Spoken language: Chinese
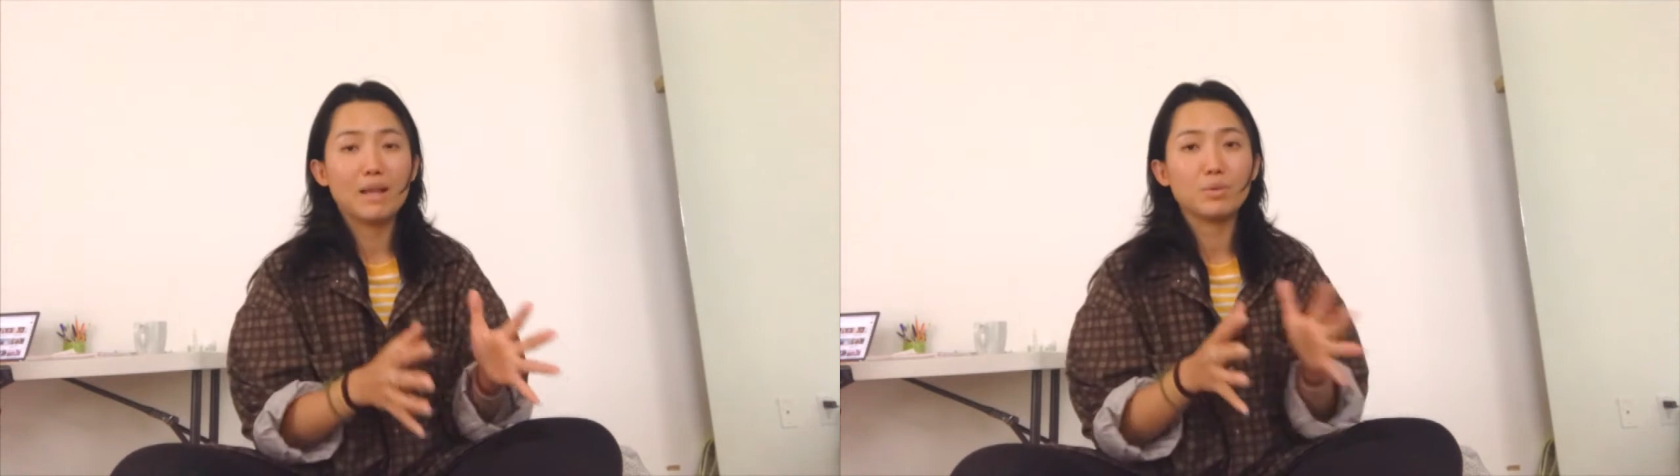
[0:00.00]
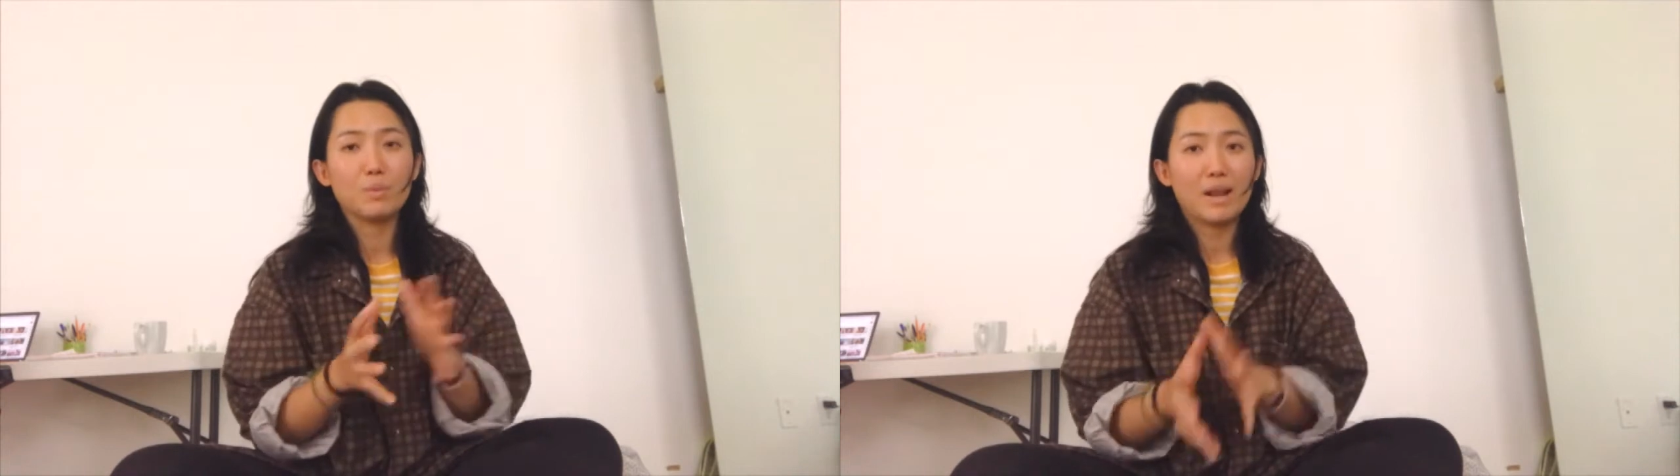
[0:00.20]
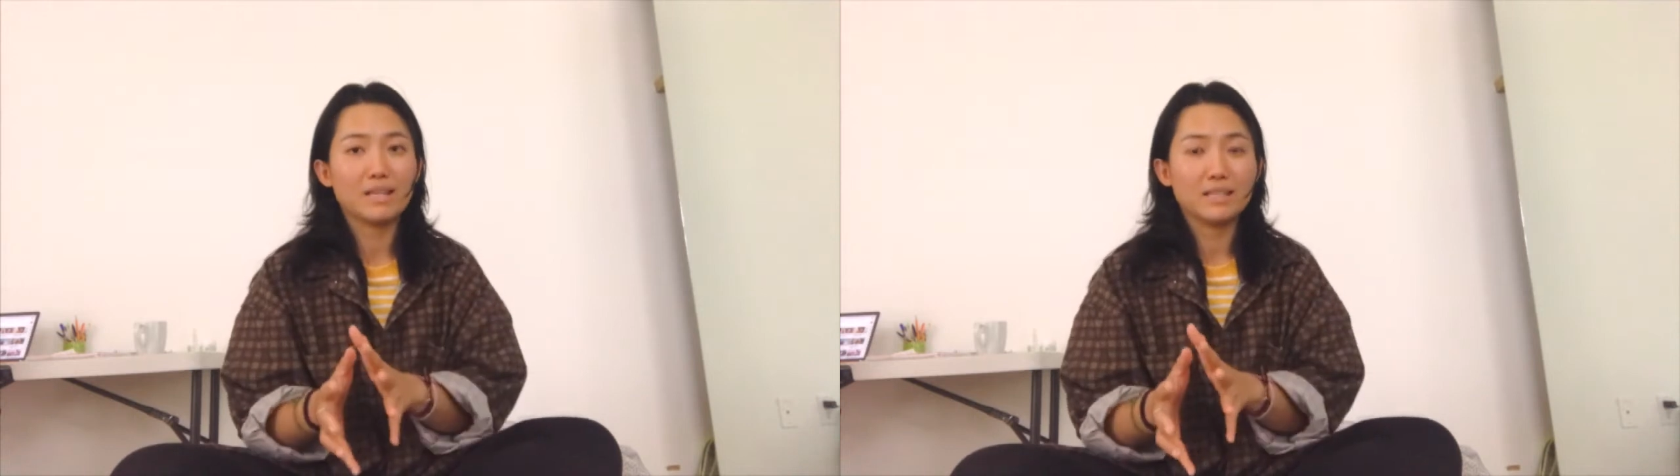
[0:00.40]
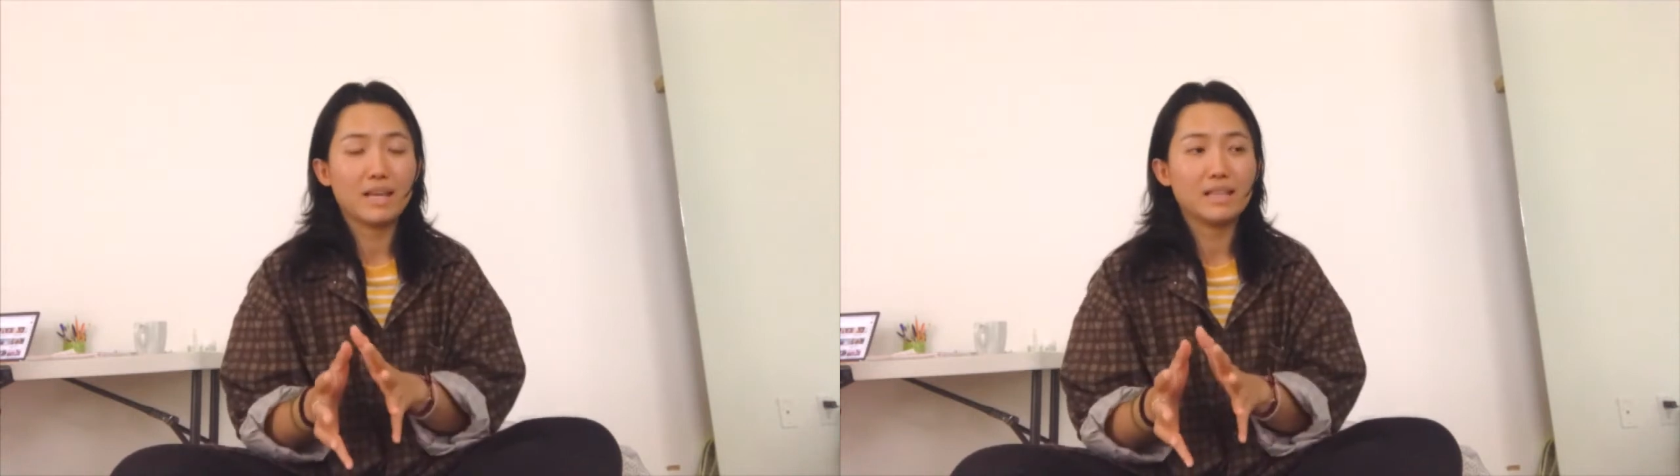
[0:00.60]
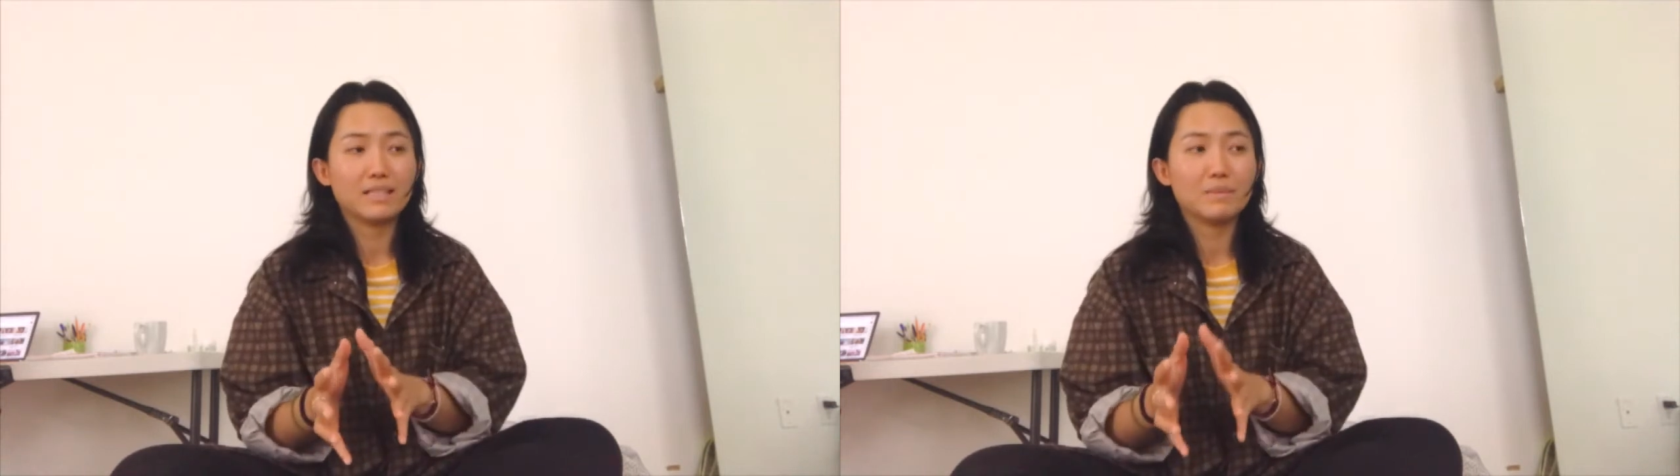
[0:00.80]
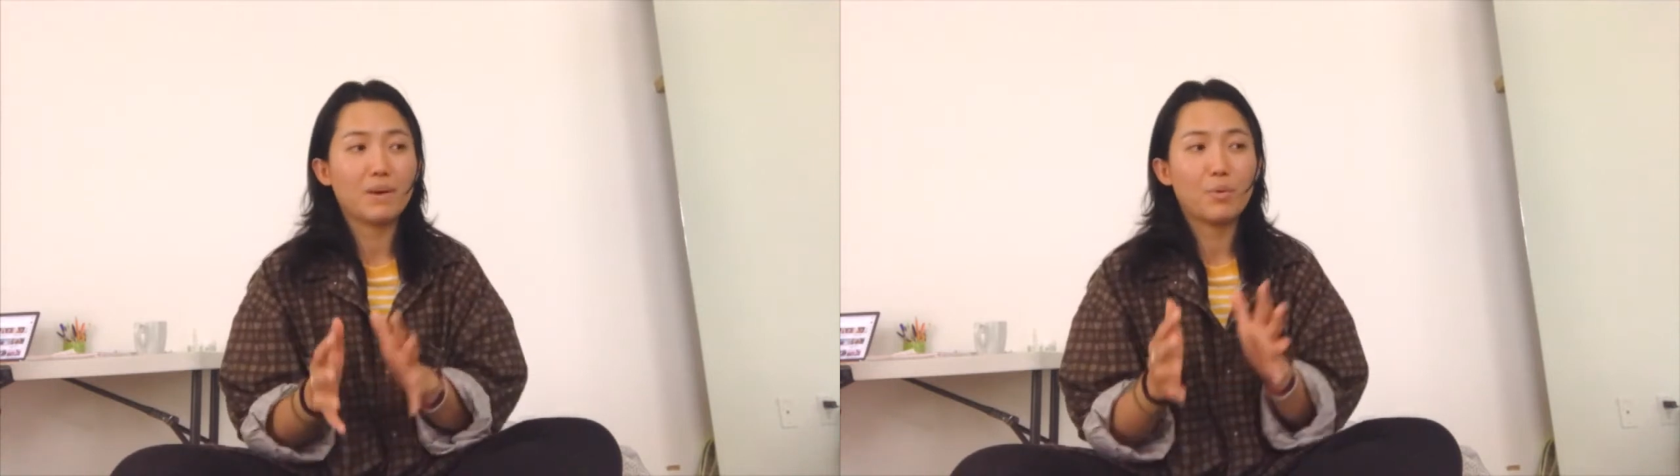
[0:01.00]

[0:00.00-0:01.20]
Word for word: 了去马来西亚的机票，